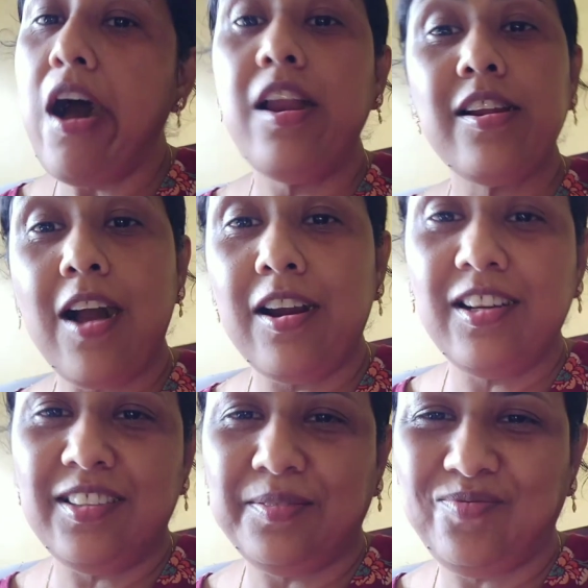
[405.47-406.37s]
তো চলো
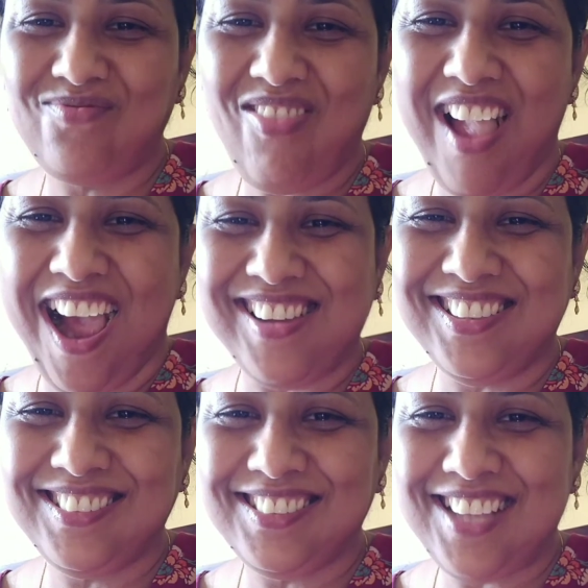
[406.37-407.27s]
আজকের মতো
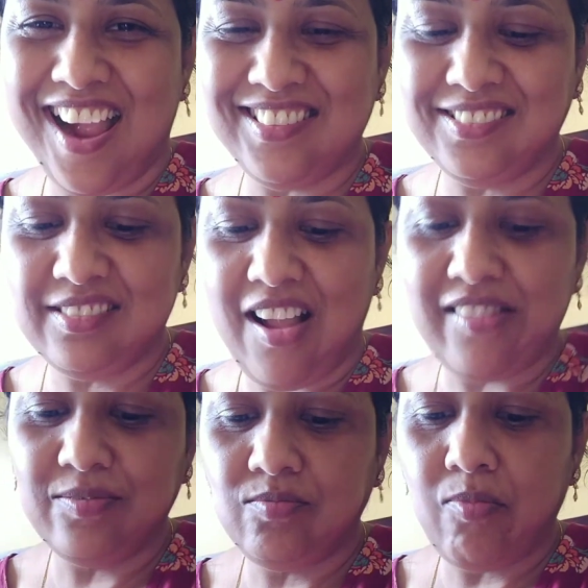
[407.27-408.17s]
শুভরাত্রি আজকে
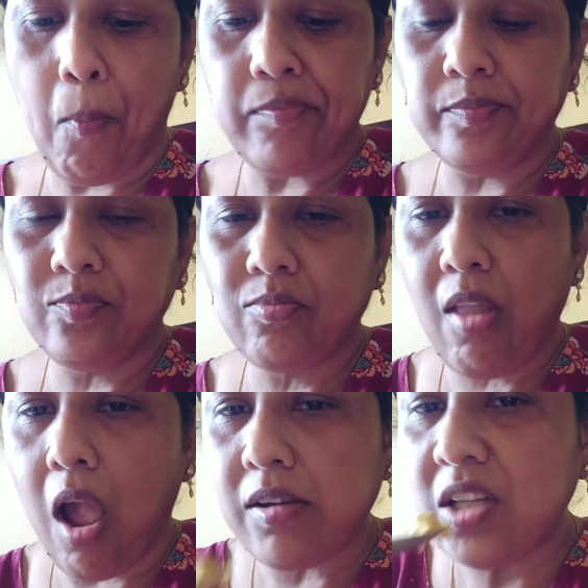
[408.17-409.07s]
রান্না দেখাতে
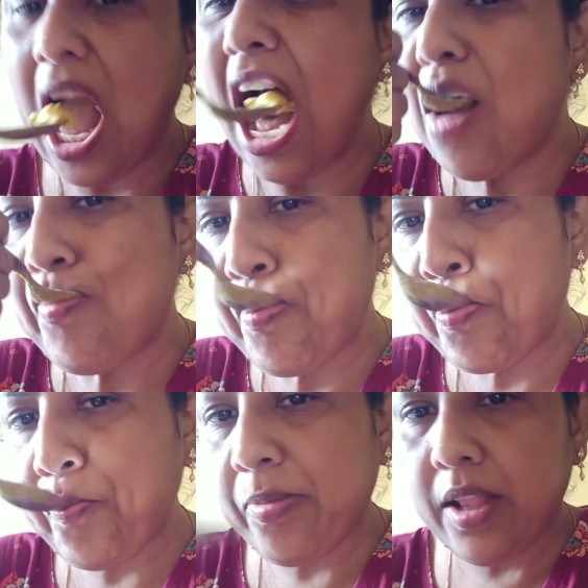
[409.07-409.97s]
পারলাম না কালকে
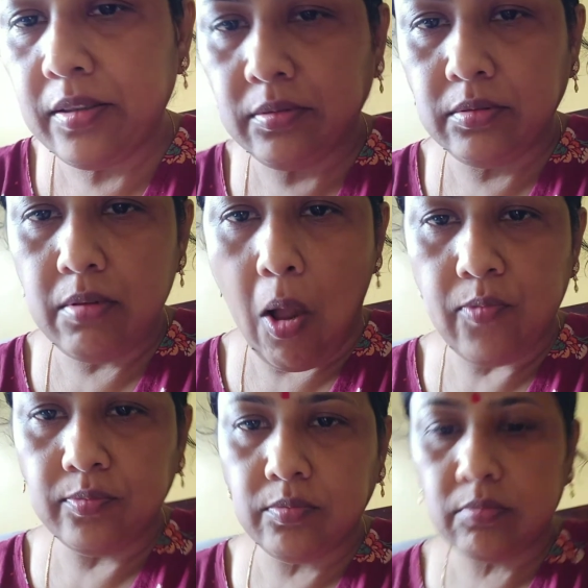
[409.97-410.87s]
আবার নতুন ব্লগ
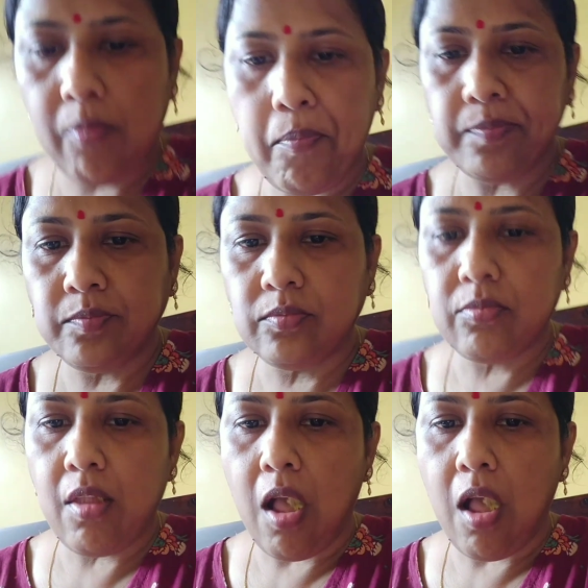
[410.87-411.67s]
নিয়ে আসবো ভালো থেকো